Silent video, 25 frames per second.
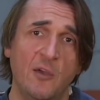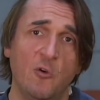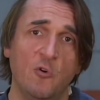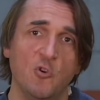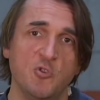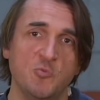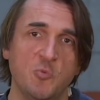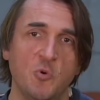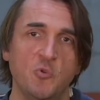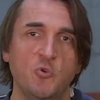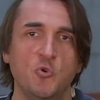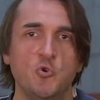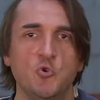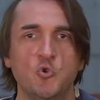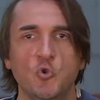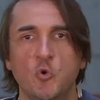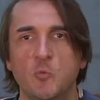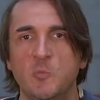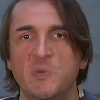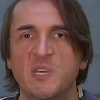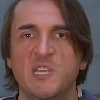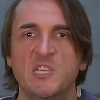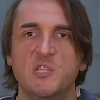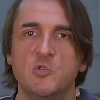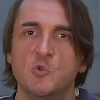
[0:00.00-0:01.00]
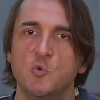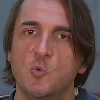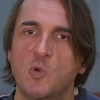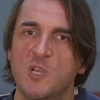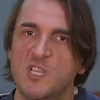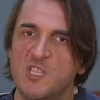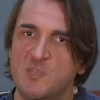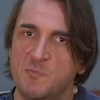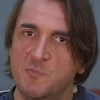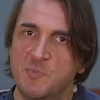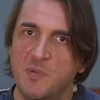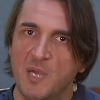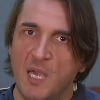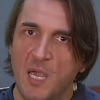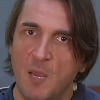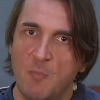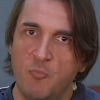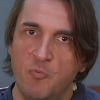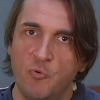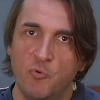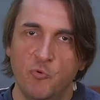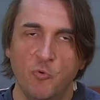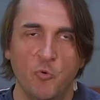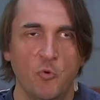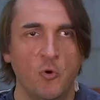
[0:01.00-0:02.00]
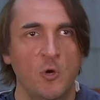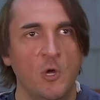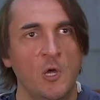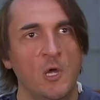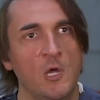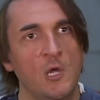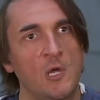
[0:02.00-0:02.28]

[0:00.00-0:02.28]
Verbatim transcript: grosses productions, mais qui sont inspirées plutôt